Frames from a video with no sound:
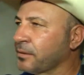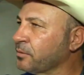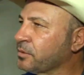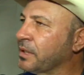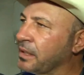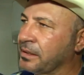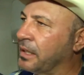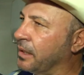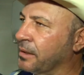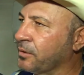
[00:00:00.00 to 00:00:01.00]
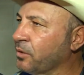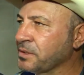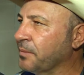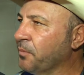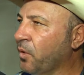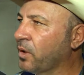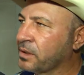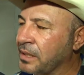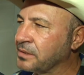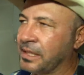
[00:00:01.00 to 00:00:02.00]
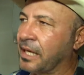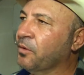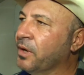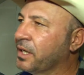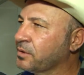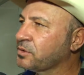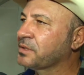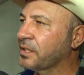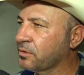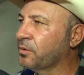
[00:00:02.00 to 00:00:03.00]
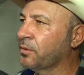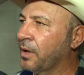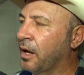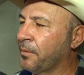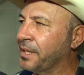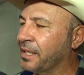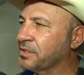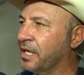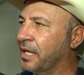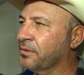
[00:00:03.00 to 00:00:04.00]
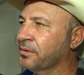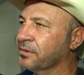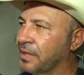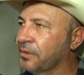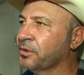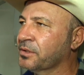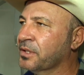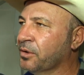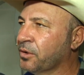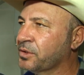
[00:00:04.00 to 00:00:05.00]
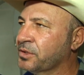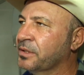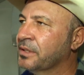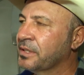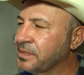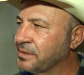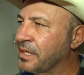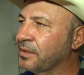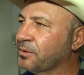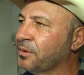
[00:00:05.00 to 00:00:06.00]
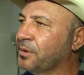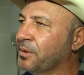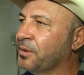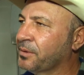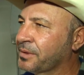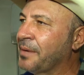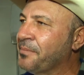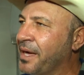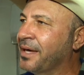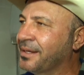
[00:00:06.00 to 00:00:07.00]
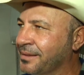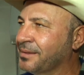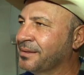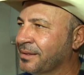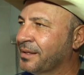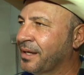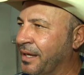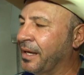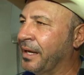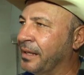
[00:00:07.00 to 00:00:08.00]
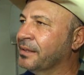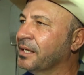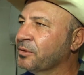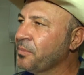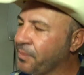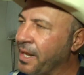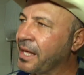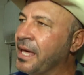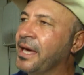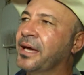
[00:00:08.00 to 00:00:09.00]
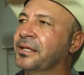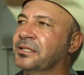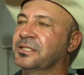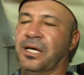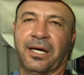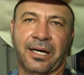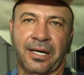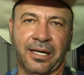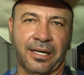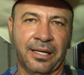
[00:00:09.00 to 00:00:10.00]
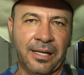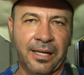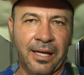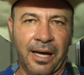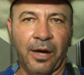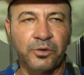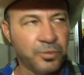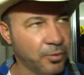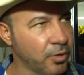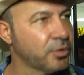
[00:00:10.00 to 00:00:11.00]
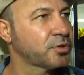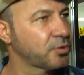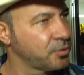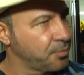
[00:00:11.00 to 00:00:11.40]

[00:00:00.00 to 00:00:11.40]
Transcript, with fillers: Com tanta coisa boa, tantos alagoanos sendo homenageados na noite de hoje e sendo também é, dando emprego e rendas a, aos músicos,